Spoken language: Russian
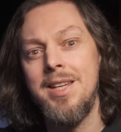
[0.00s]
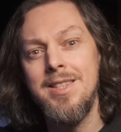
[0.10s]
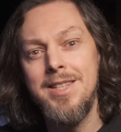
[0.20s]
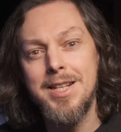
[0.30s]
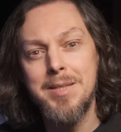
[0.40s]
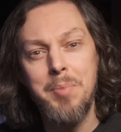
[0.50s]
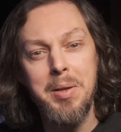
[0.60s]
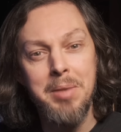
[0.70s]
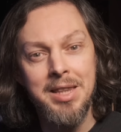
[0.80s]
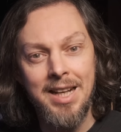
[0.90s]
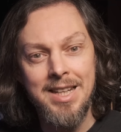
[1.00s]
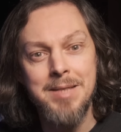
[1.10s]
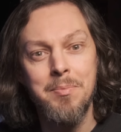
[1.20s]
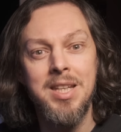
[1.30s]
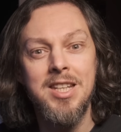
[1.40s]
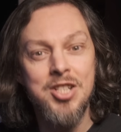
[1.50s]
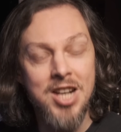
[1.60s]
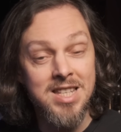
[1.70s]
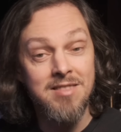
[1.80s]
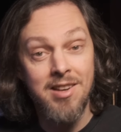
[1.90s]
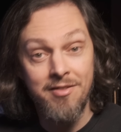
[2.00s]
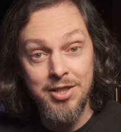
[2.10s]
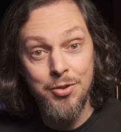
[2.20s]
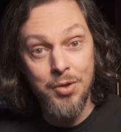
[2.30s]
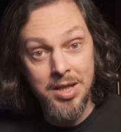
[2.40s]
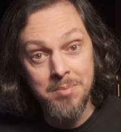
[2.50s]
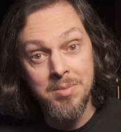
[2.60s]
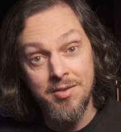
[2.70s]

инди-экспериментализм и джазовый авантюризм